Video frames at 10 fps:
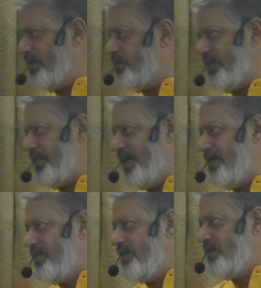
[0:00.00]
மாதிரி புரியுதா
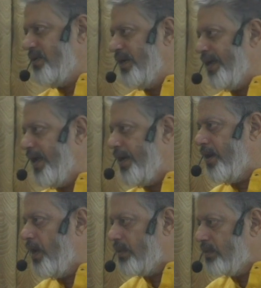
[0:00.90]

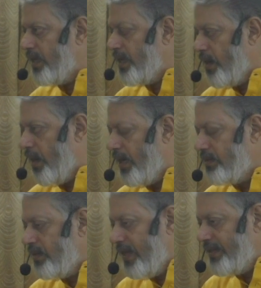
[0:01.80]
ஏன்னா அந்த
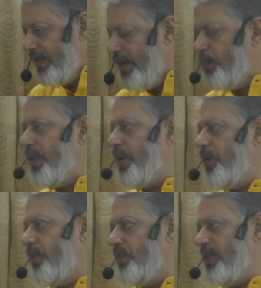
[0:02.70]
அது அது ஏன்
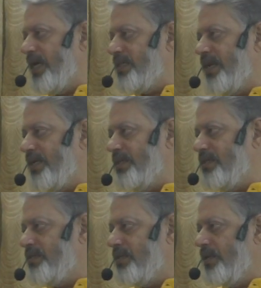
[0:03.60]
பண்ணணும் அந்த இடத்துல அது
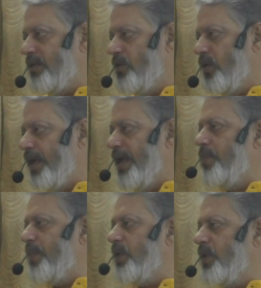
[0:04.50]

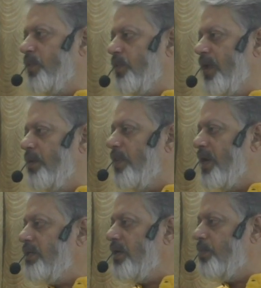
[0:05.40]
ஏன் பண்ணணும்னா
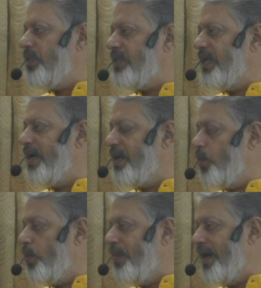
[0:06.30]
பாதுகாப்பை தேடுற
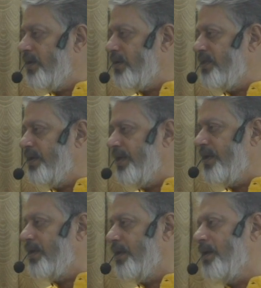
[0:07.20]
ஒரு பயம் இருந்துகிட்டே
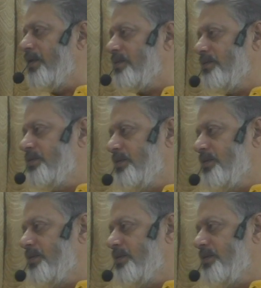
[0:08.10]
இருக்கு நானுக்கு